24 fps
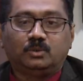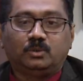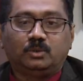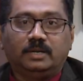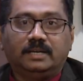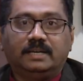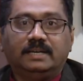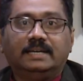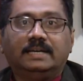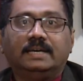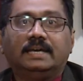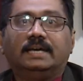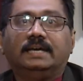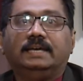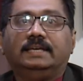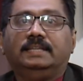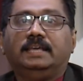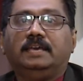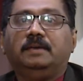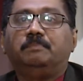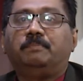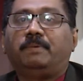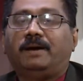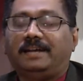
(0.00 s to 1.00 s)
கூட
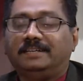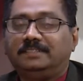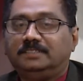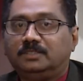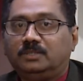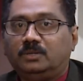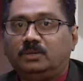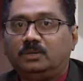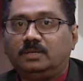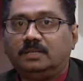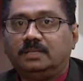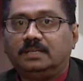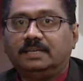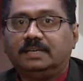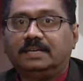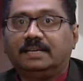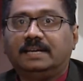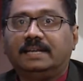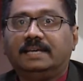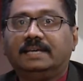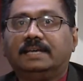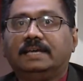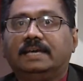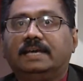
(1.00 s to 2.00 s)
இதை பார்த்து
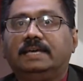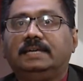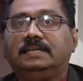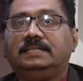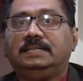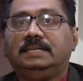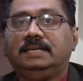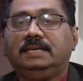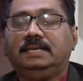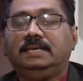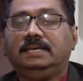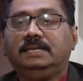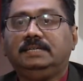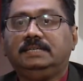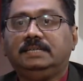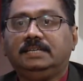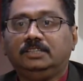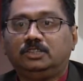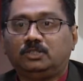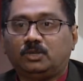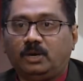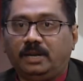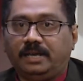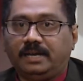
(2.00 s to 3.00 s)
கொண்டிருக்கிற டிஇடி
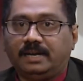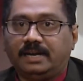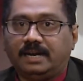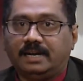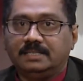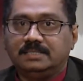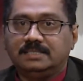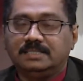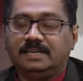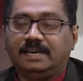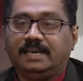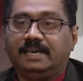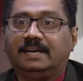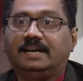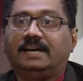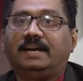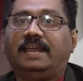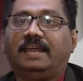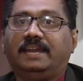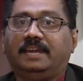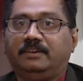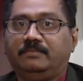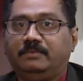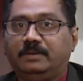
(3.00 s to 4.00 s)
e தொலைக்காட்சி
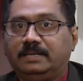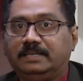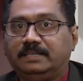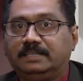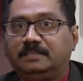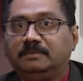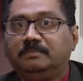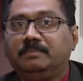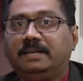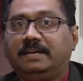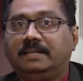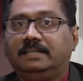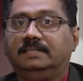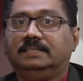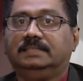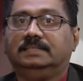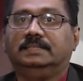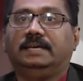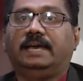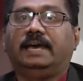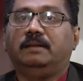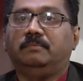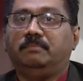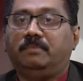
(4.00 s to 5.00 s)
நேயர்கள் அனைவருக்கும் எனது
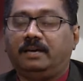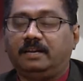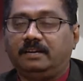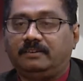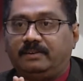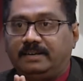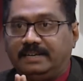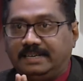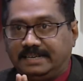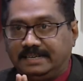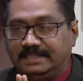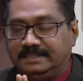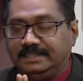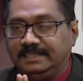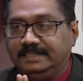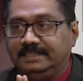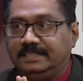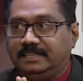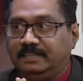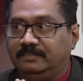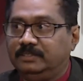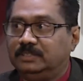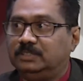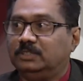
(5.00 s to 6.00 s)
அன்பான வணக்கத்தை
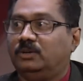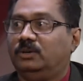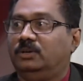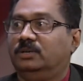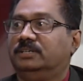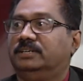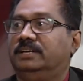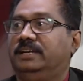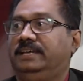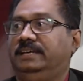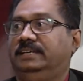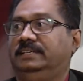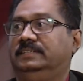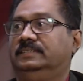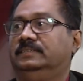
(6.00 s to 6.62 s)
தெரிவித்துக் கொள்கிறேன்